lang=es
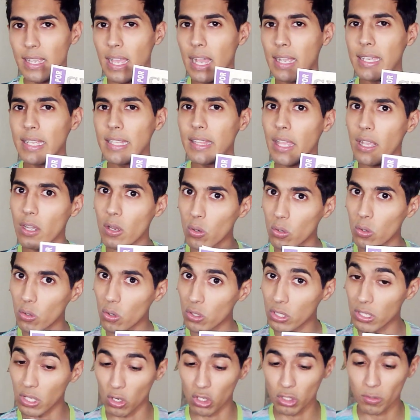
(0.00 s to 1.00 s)
Aquí tengo uno
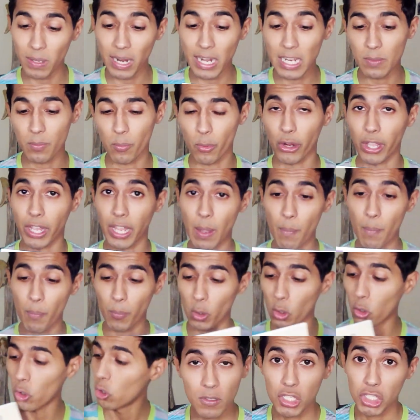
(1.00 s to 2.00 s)
de los vales, por
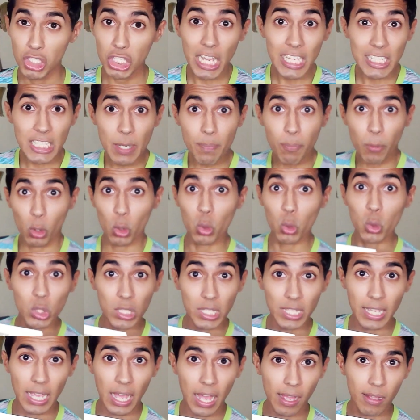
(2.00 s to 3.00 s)
ejemplo, chacha por un
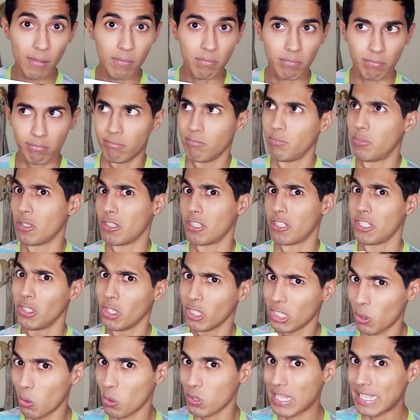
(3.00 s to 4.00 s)
día. Por si no
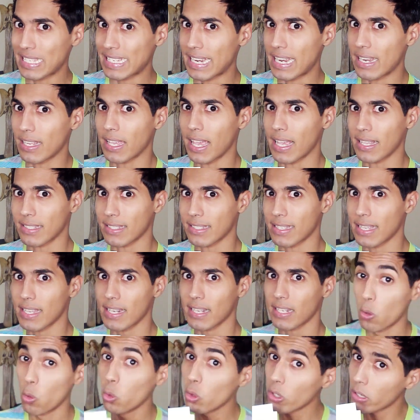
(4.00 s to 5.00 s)
te gusta hacer el
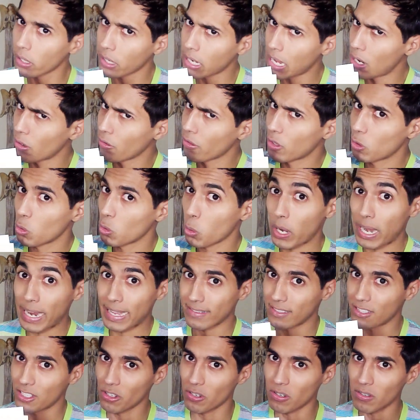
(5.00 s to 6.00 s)
quehacer, un regalo de tu
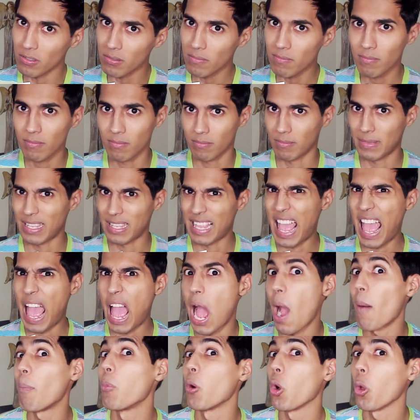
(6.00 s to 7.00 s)
elección,
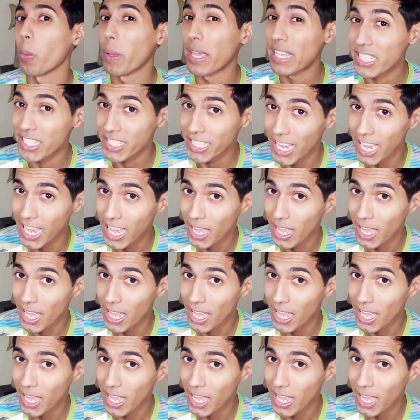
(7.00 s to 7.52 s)
aprovecha.